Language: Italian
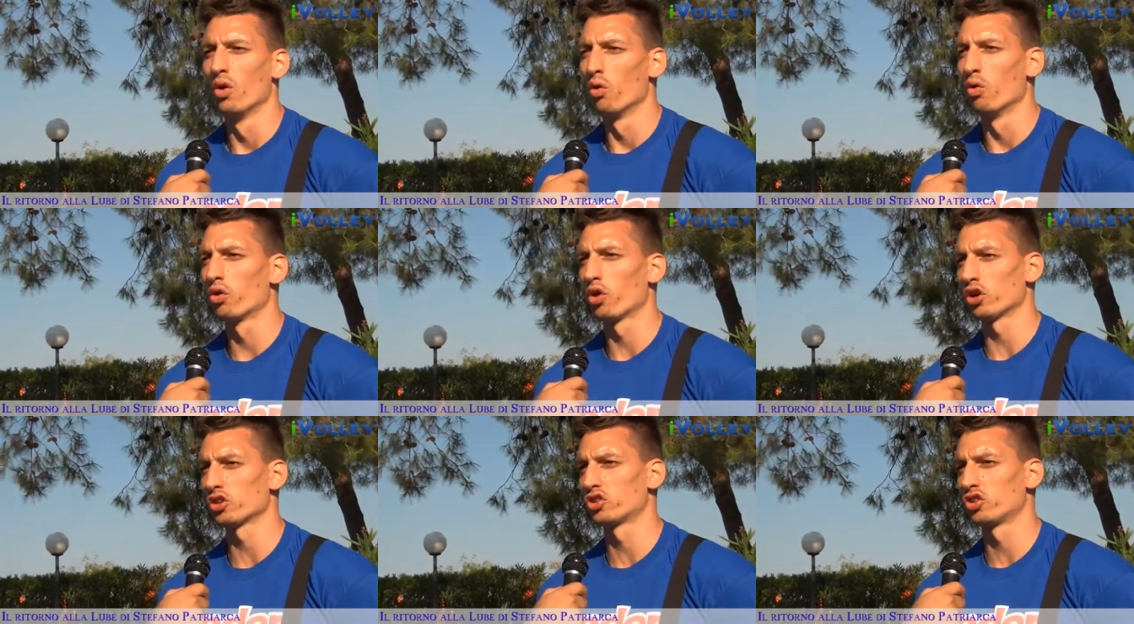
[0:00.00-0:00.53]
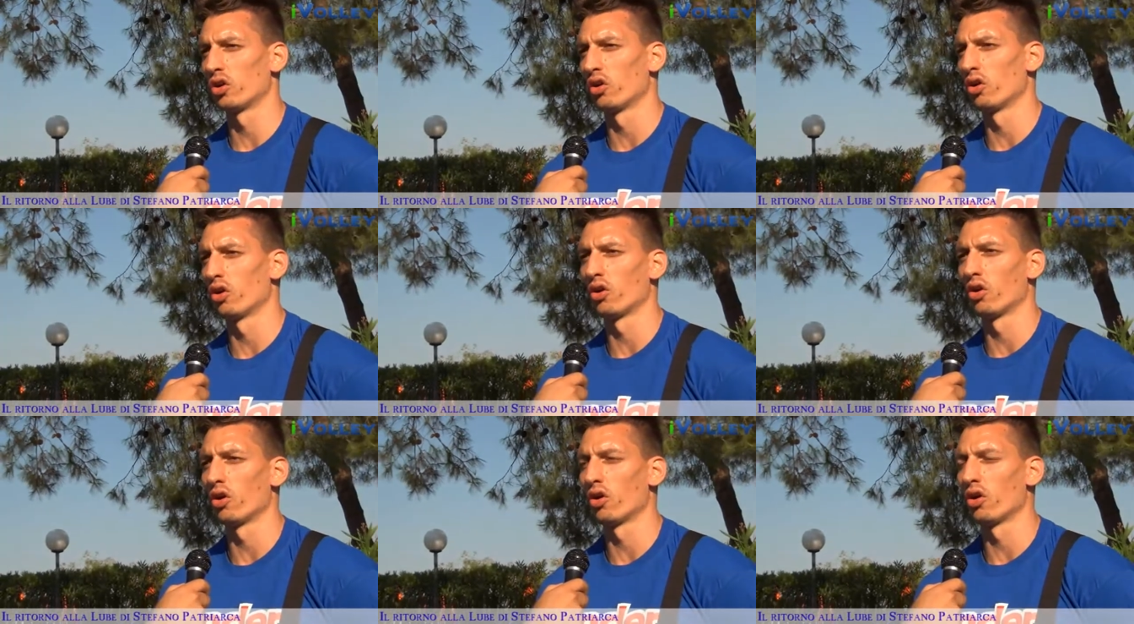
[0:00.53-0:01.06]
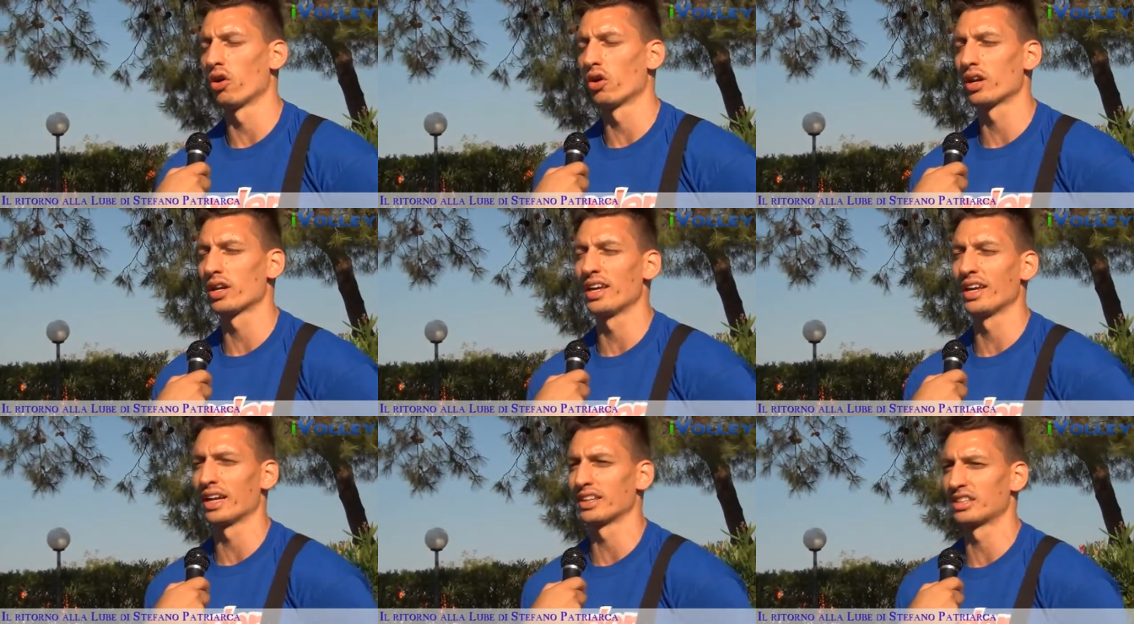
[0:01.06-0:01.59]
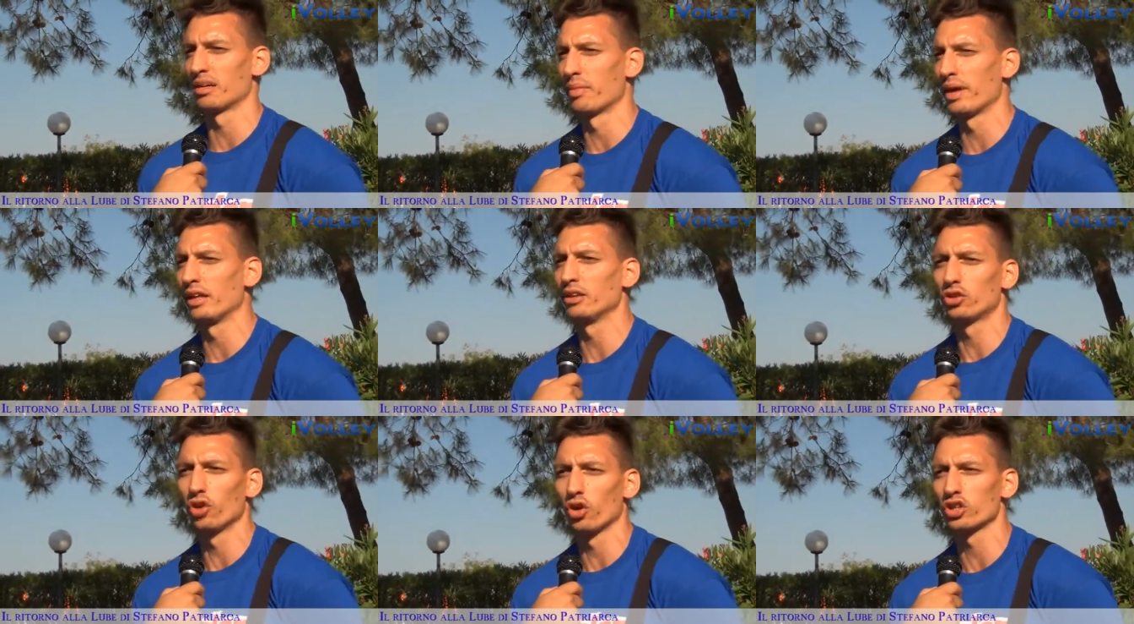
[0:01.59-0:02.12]
un grosso
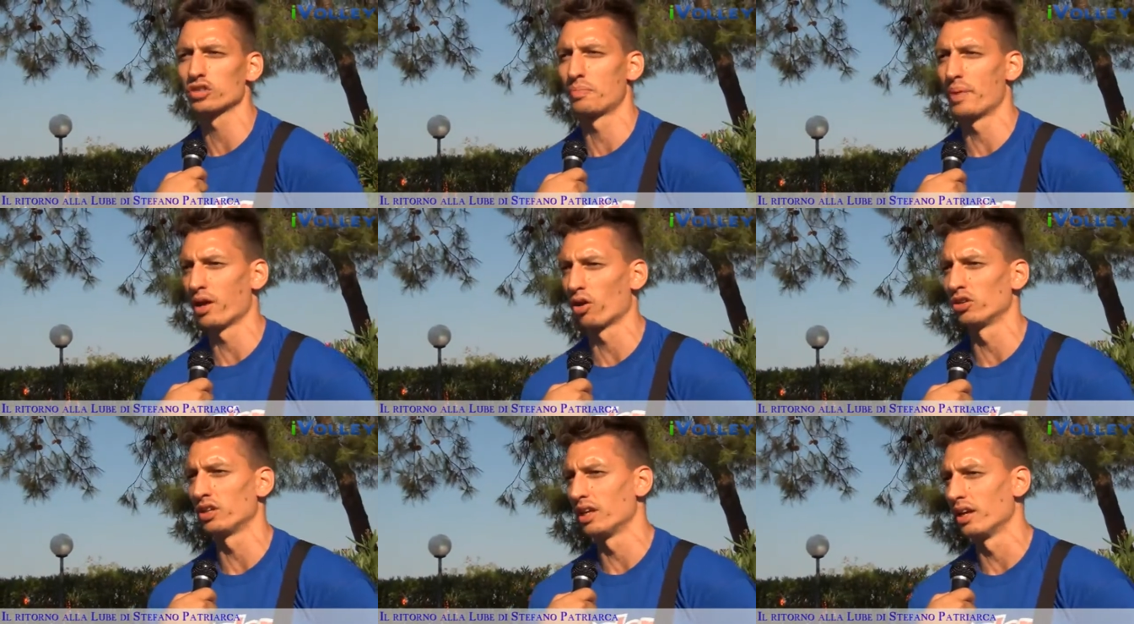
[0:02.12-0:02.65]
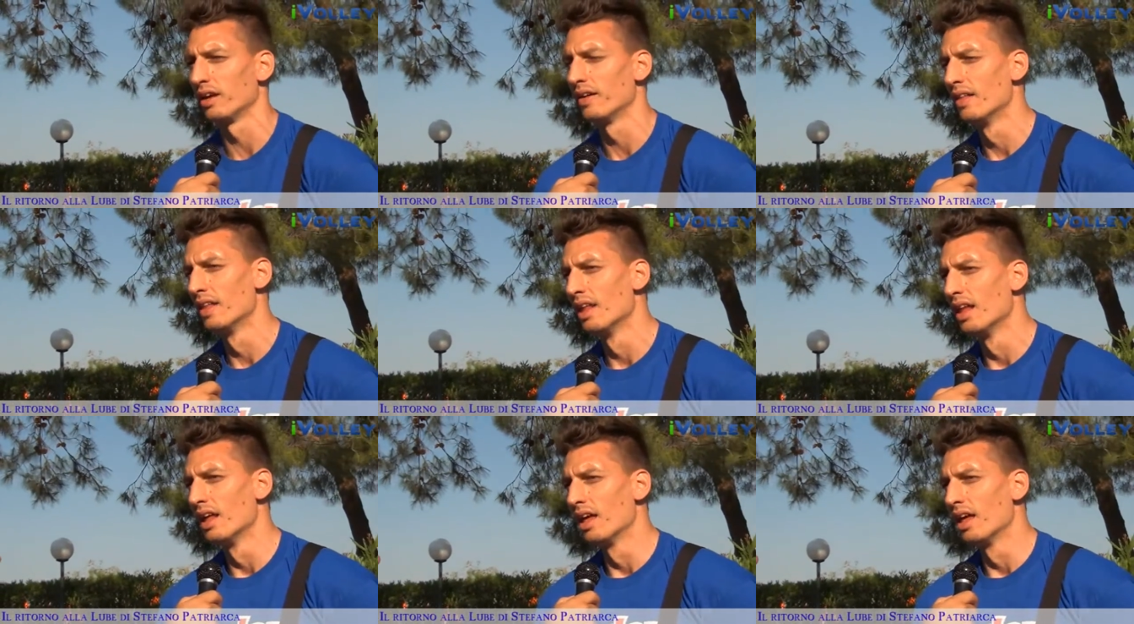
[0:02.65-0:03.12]
ringraziamento, spero di